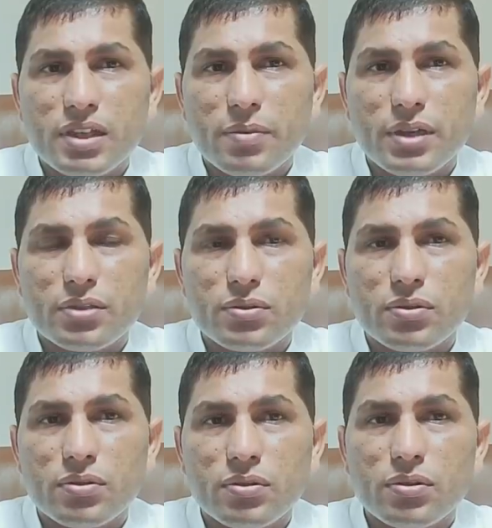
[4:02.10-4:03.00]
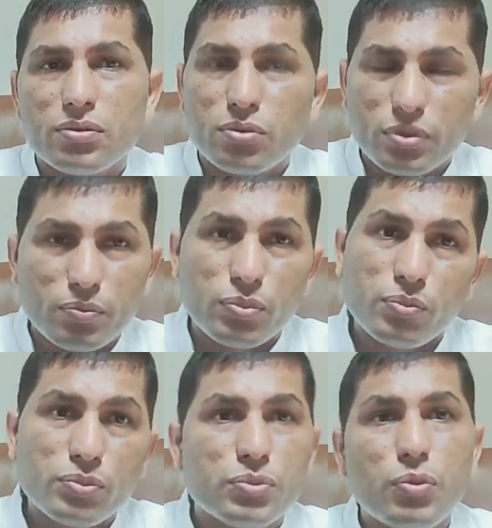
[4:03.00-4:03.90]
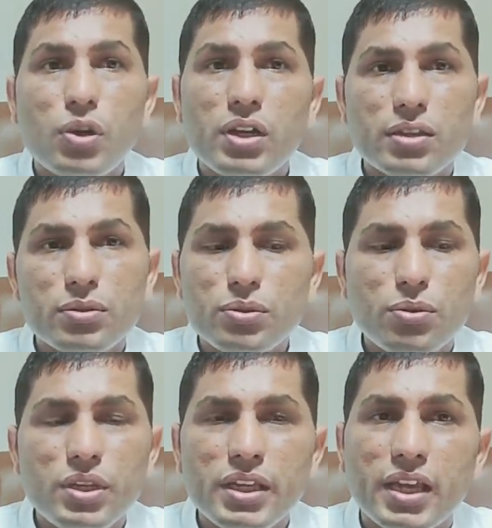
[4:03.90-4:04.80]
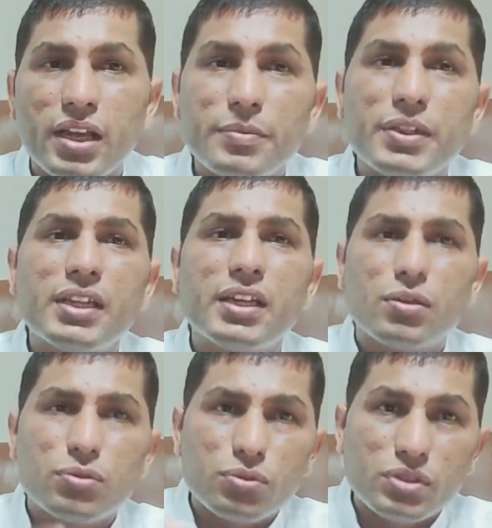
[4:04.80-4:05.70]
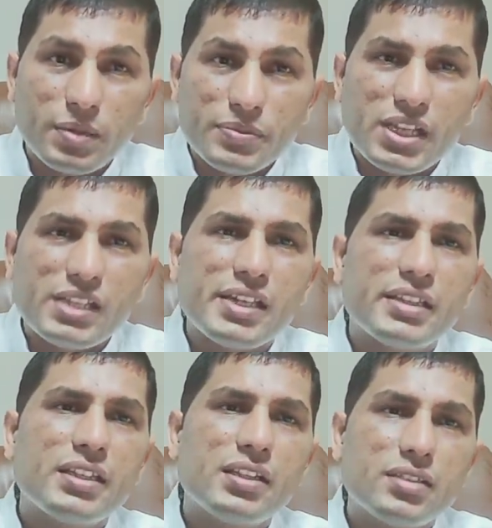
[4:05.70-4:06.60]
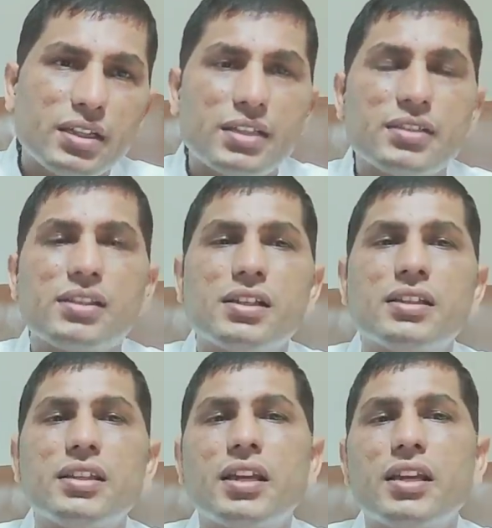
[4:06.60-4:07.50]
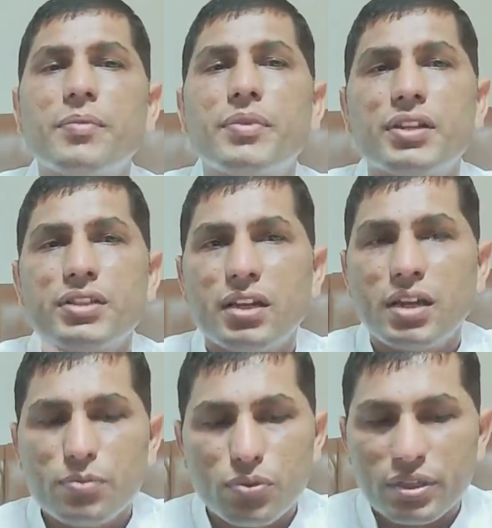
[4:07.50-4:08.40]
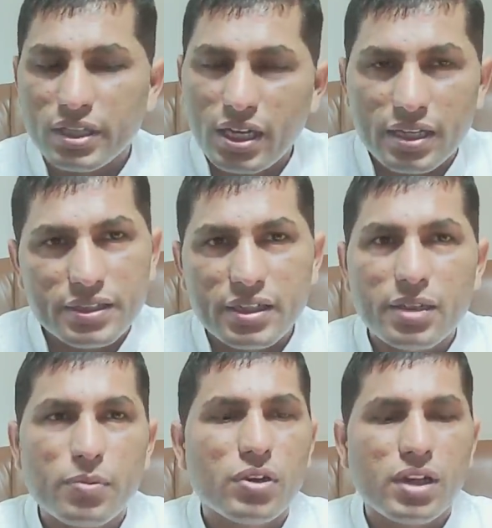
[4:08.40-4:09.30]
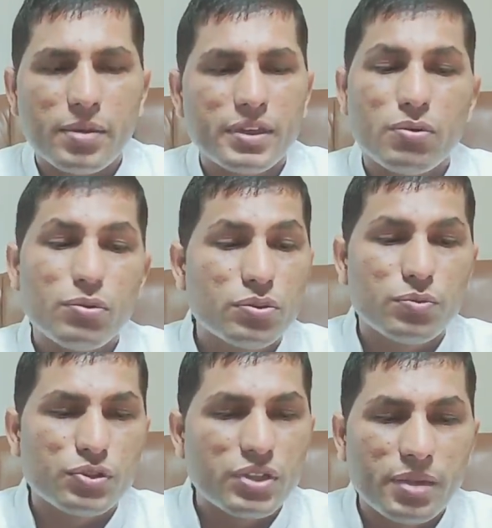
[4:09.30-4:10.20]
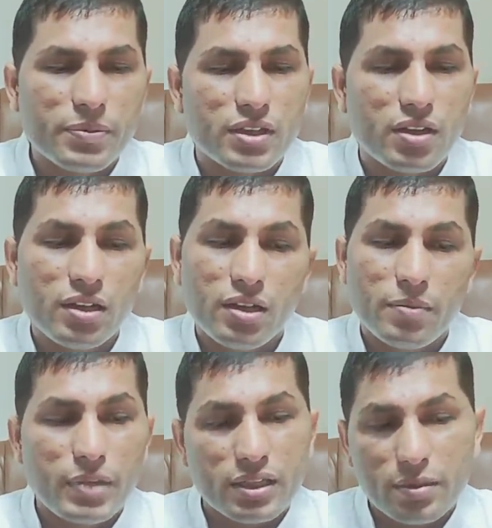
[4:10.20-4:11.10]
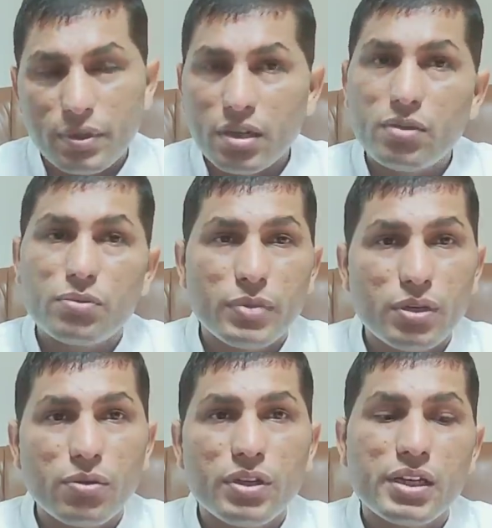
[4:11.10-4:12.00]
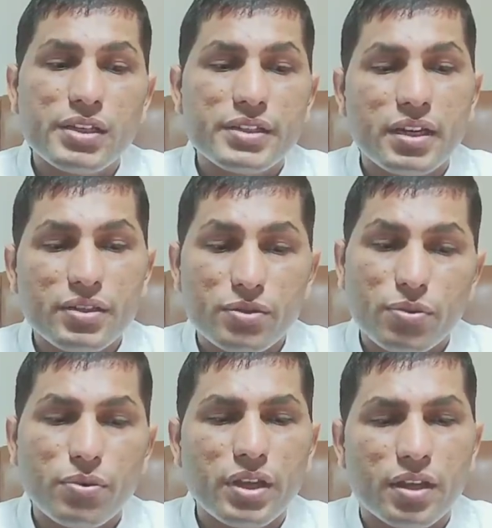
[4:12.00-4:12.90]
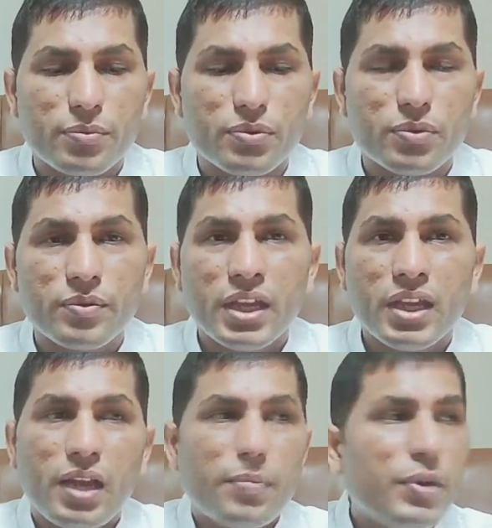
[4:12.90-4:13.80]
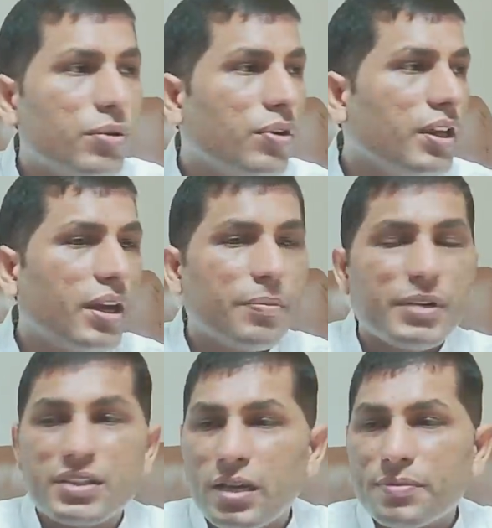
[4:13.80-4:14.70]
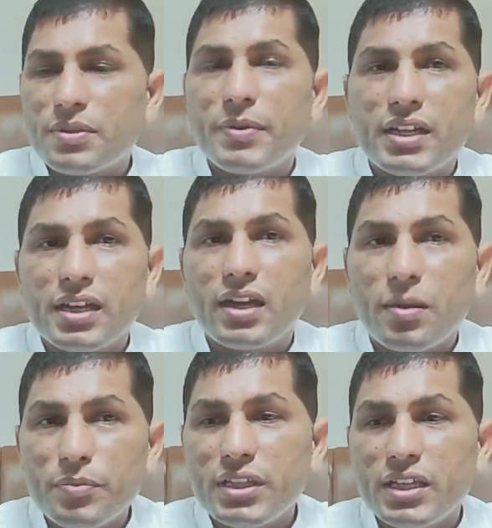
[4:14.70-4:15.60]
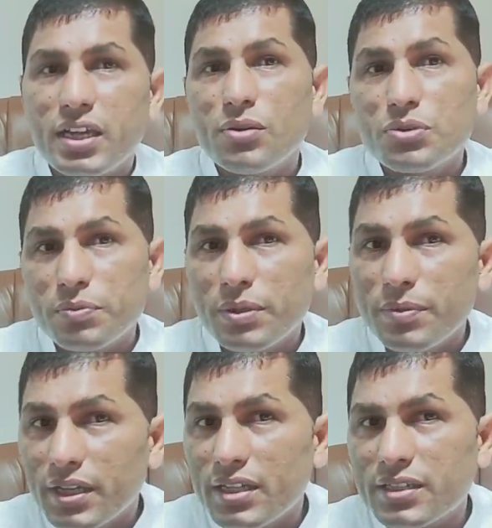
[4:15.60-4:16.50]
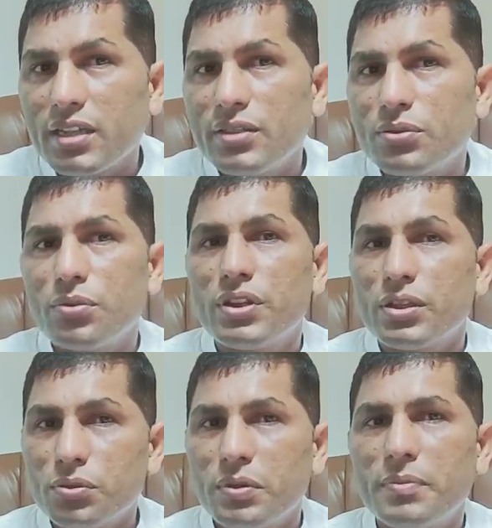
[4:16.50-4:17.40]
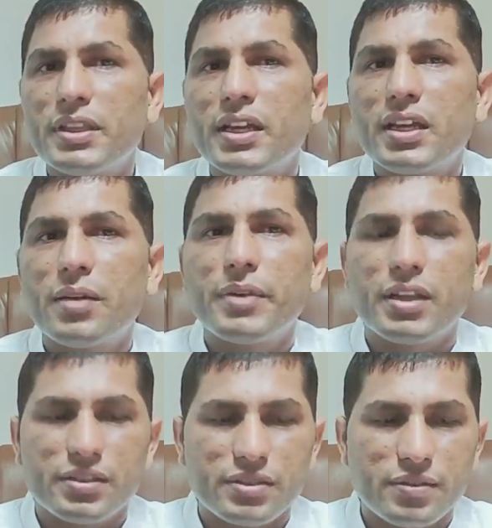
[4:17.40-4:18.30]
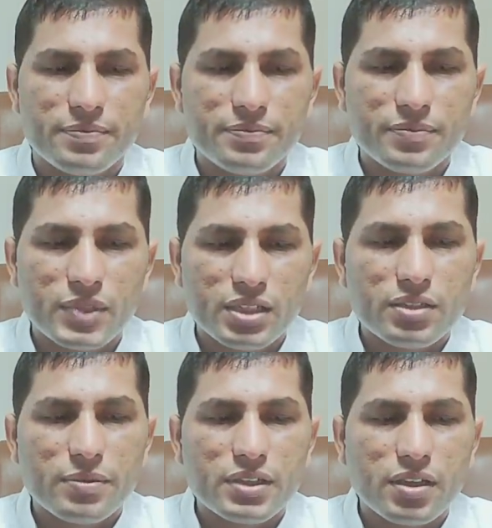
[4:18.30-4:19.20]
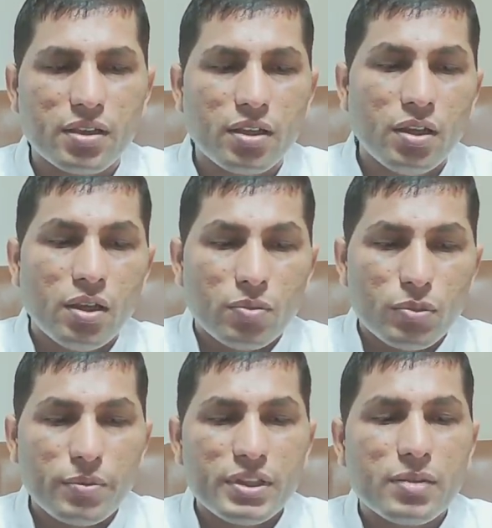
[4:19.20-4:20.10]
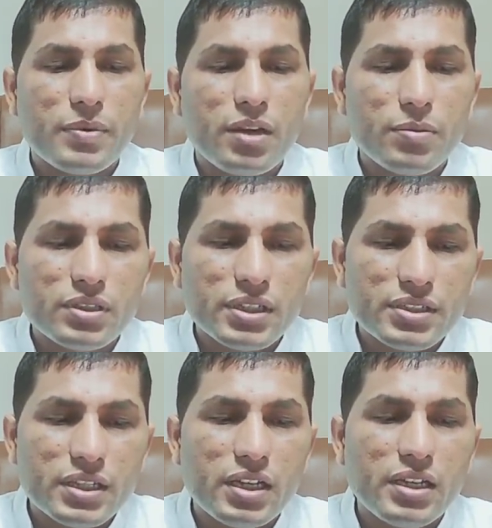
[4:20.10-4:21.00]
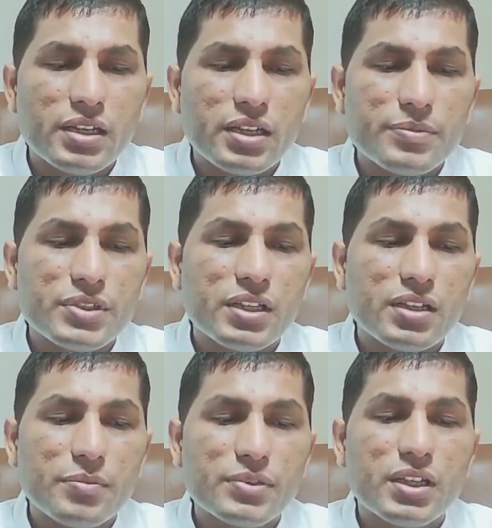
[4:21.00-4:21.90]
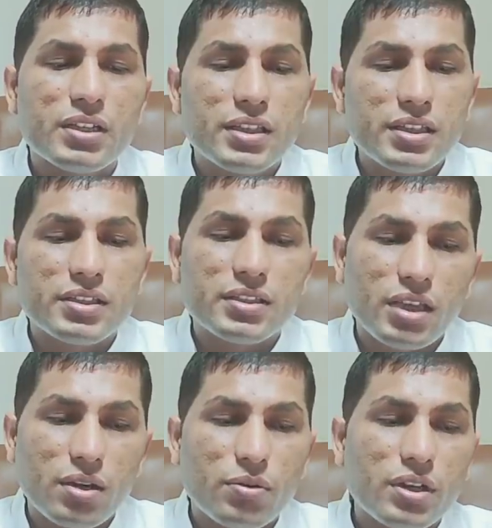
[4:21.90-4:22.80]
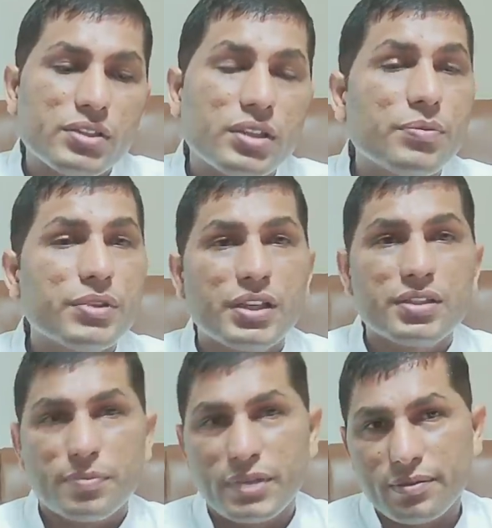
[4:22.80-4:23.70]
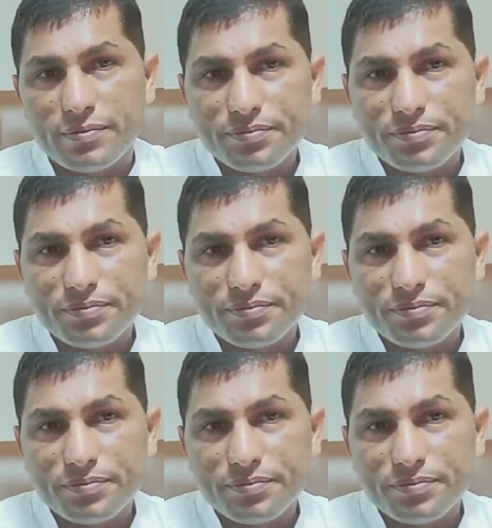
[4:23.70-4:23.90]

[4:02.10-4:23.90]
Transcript: गए बात को तो बोलना तो जरूरी है अब ठीक है कम चल जाती है ज्यादा चल जाती है या फिर एजेंडा आपको क्या एजेंडे ने बोला भैया वो तो मुझे नहीं पता बाकी बिल्कुल इंग्लिश आनी जरूरी है आपको अब बिल्कुल ही आपने साफ सफाई का काम भी दिया ना उसमें भी इंग्लिश आनी जरूरी है दुबई में देखा मैंने ऐसा समझ गए मोहम्मद इकबाल बोलते हैं सैलरी कम से कम सर तीस हजार होना चाहिए विदेश में